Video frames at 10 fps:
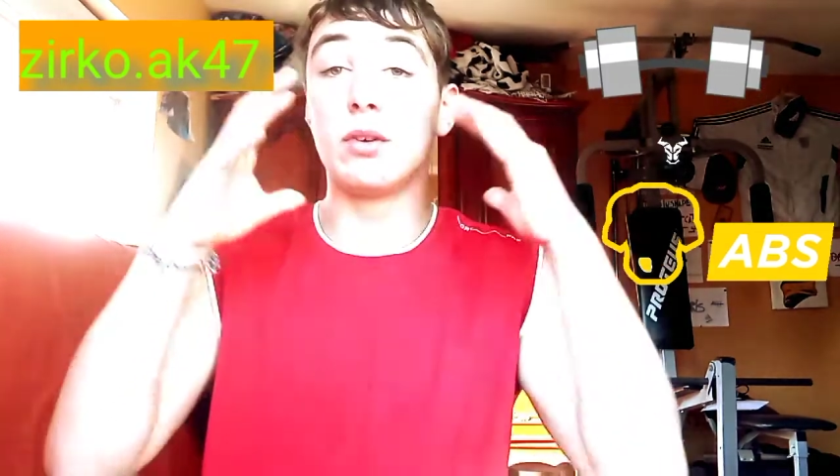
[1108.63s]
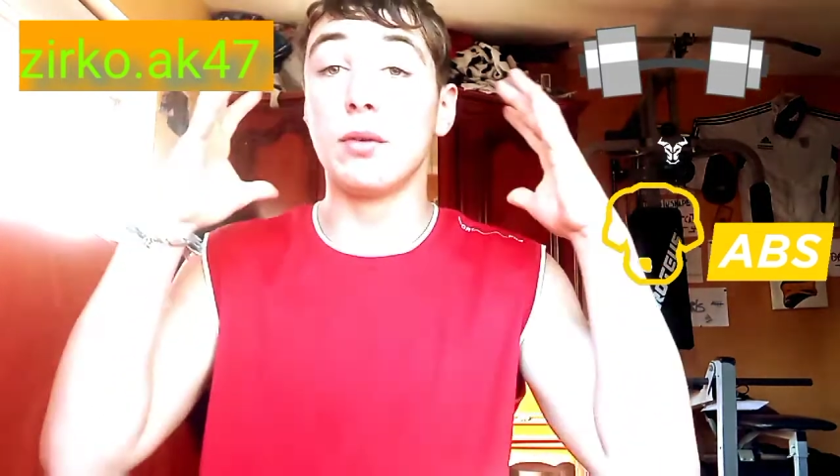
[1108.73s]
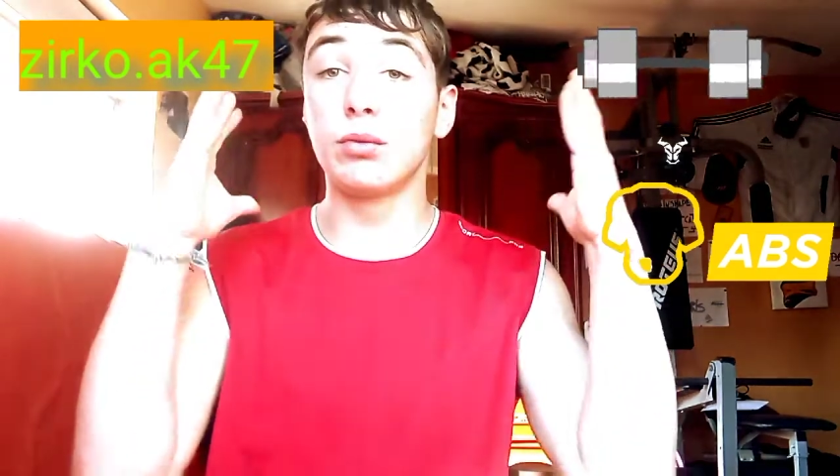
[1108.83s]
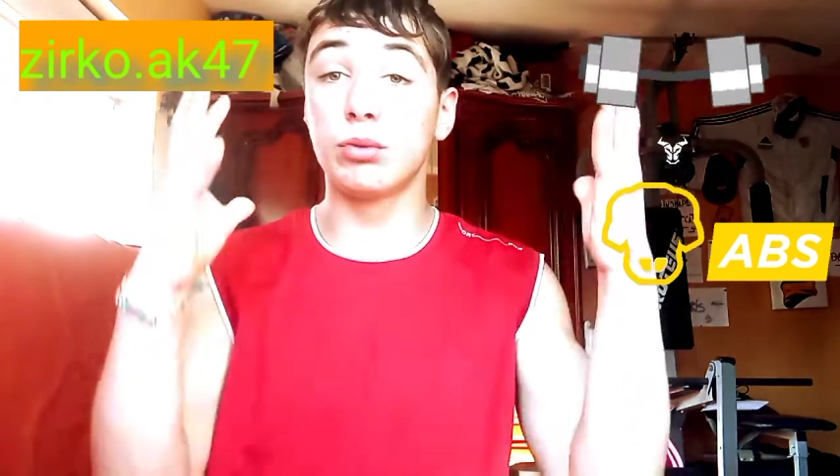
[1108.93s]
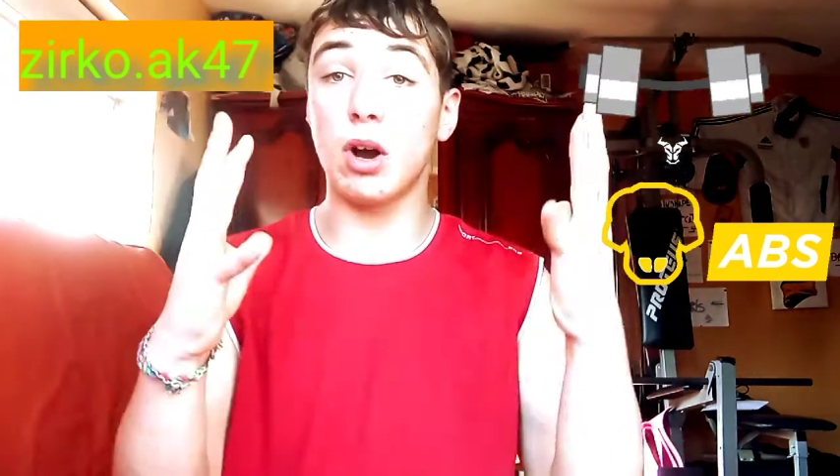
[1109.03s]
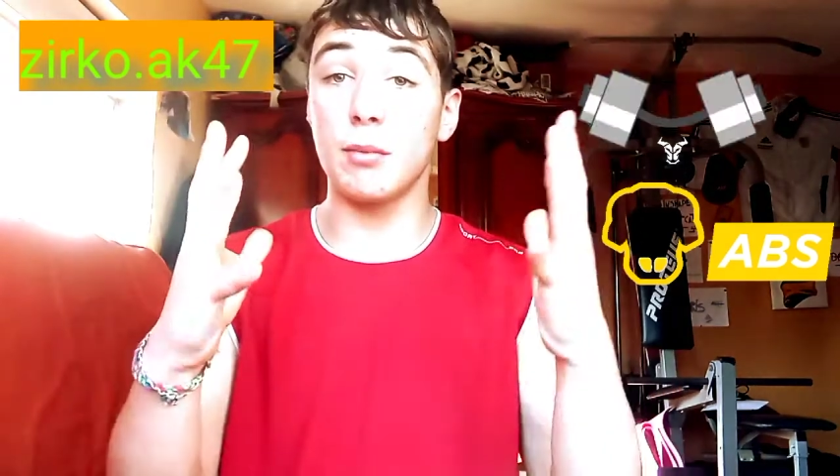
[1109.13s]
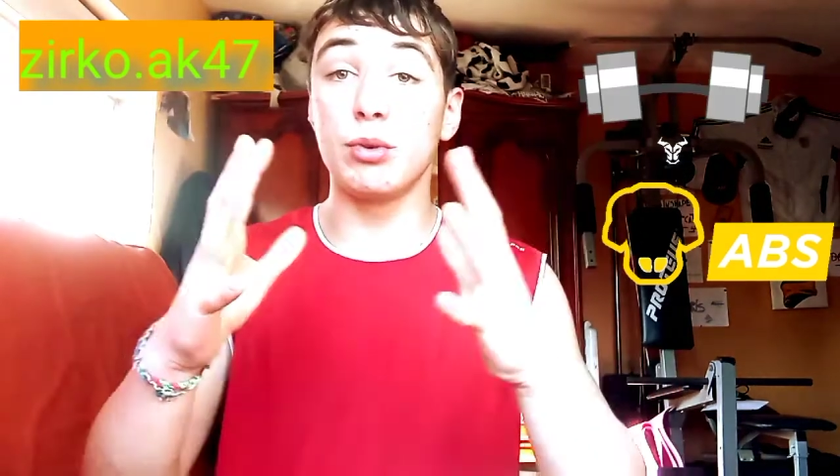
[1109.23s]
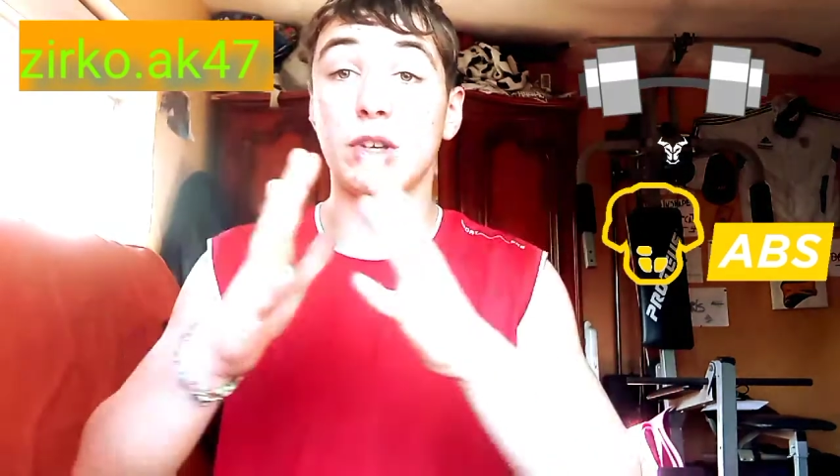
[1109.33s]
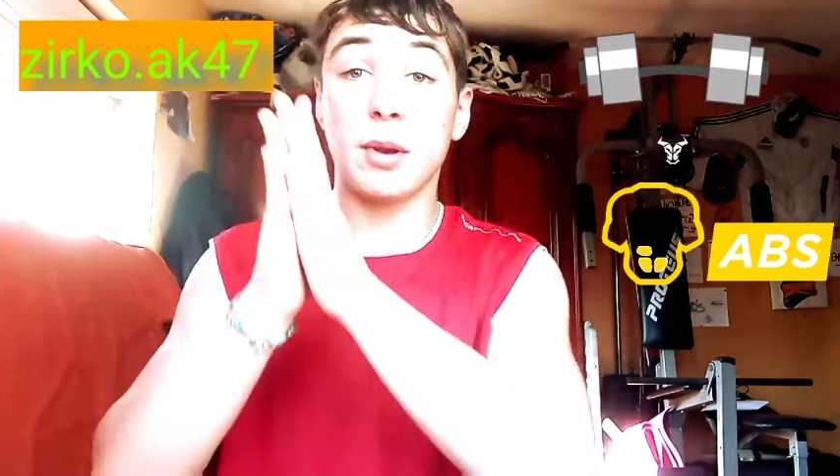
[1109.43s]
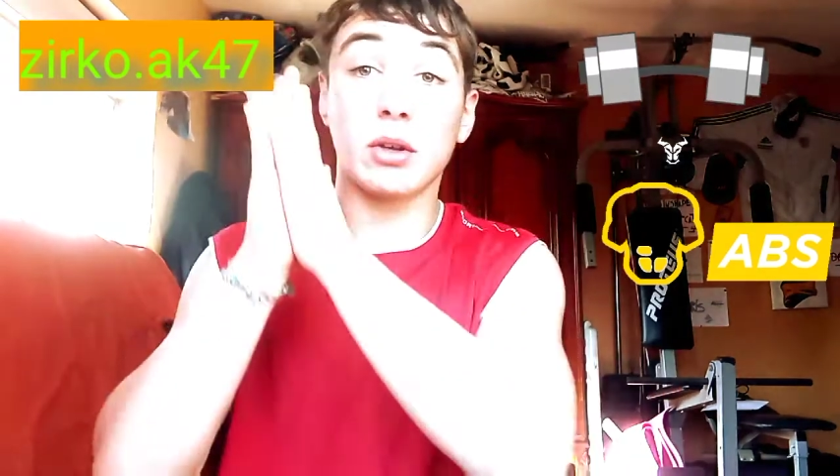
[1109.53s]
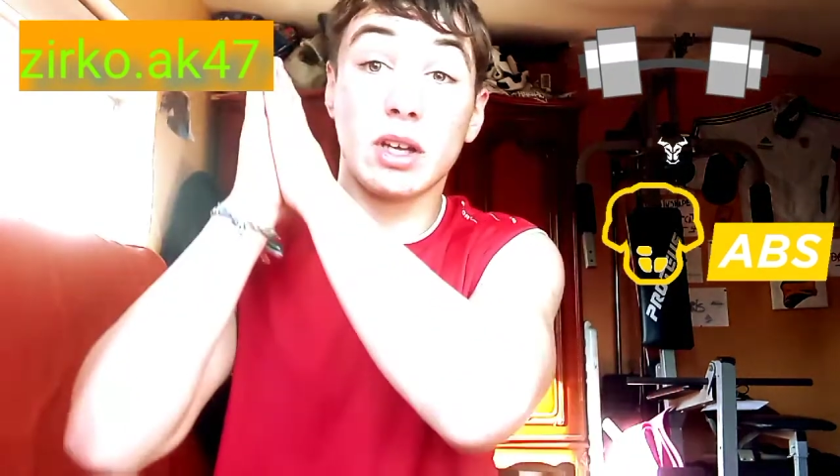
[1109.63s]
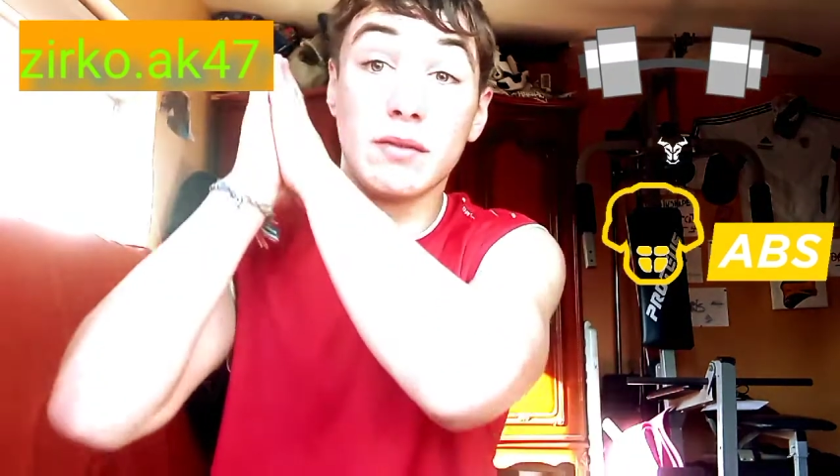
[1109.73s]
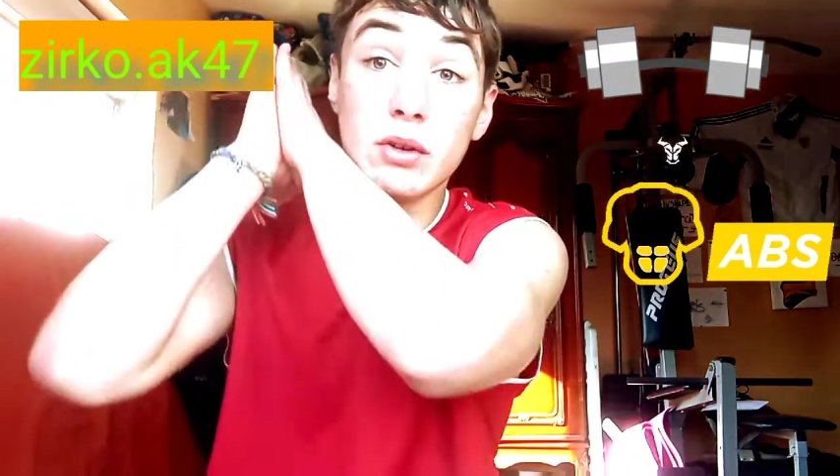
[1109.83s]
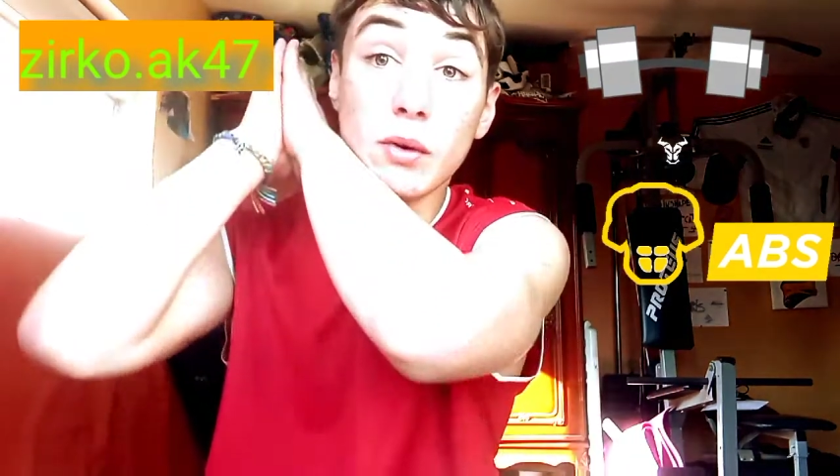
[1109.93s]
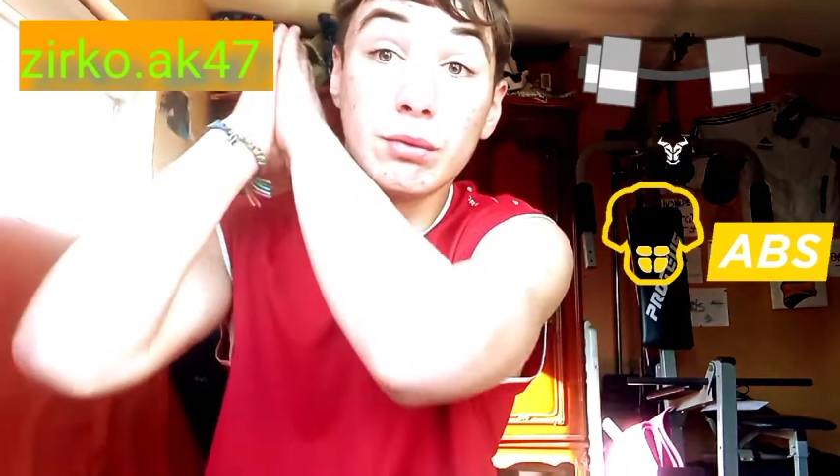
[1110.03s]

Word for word: que cette vidéo vous aura plu. J'espère que cette